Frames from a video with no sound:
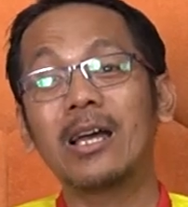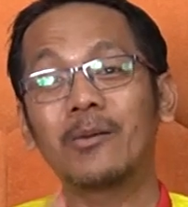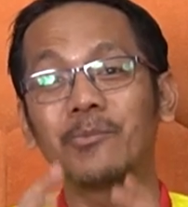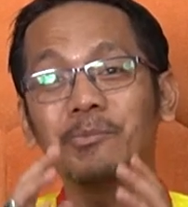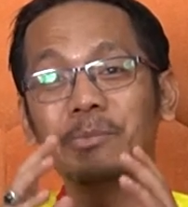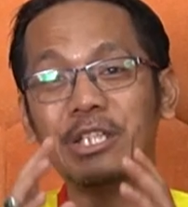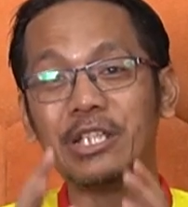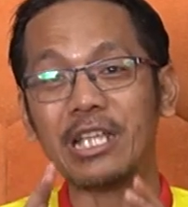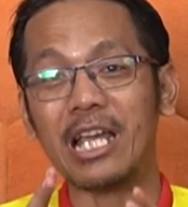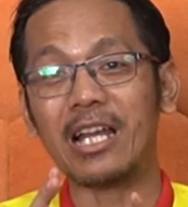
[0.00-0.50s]

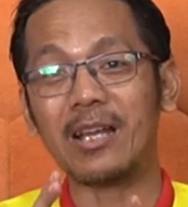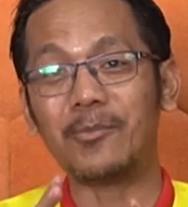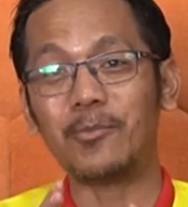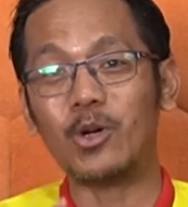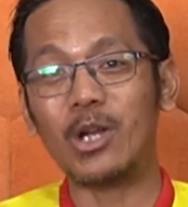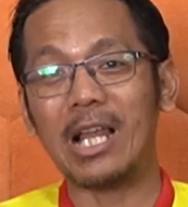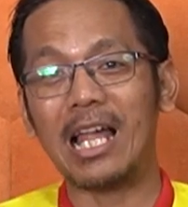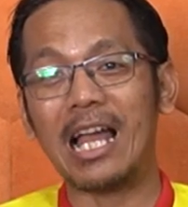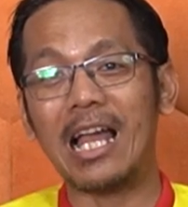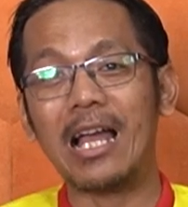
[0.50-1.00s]
Bicara
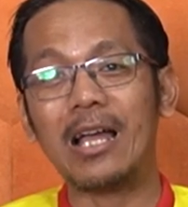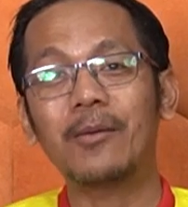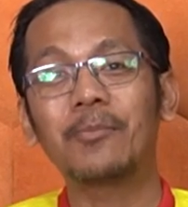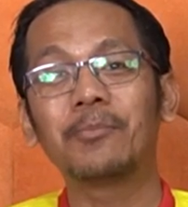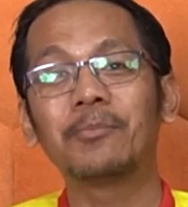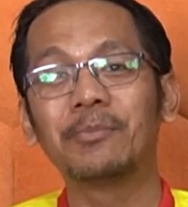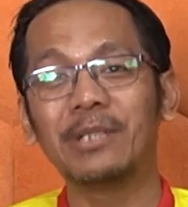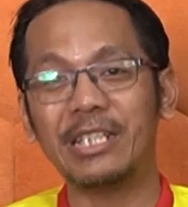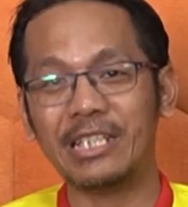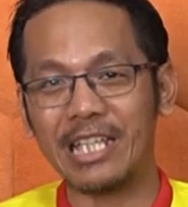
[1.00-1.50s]
bola,
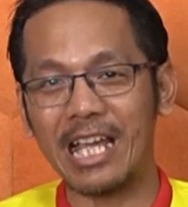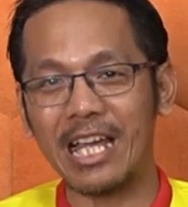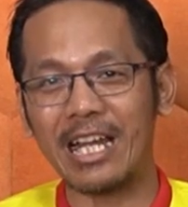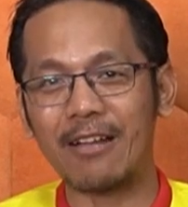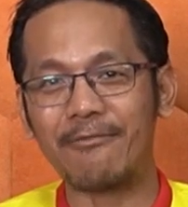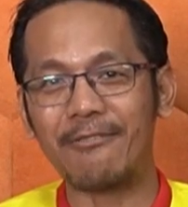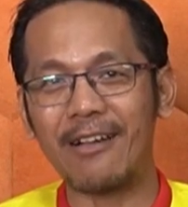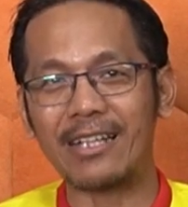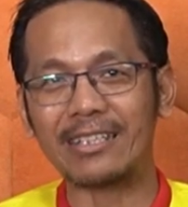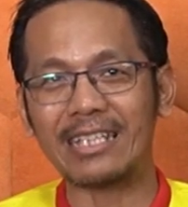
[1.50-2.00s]

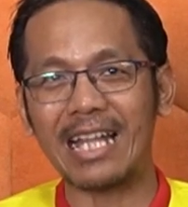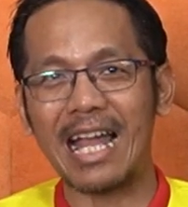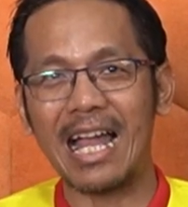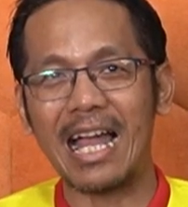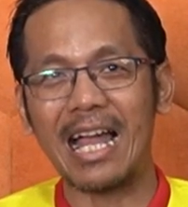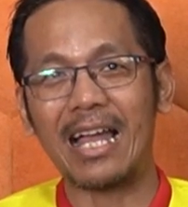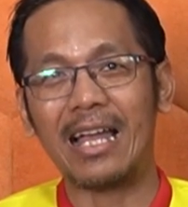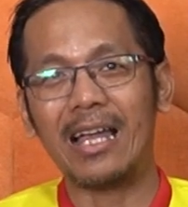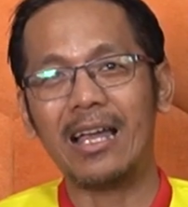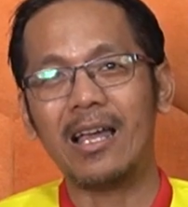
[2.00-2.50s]
bicara
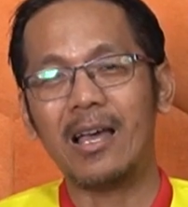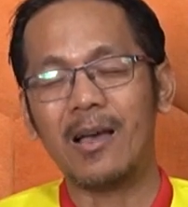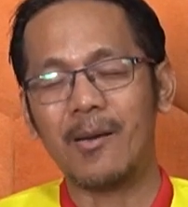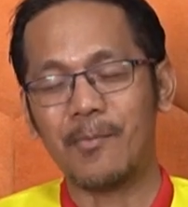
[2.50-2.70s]
fakta.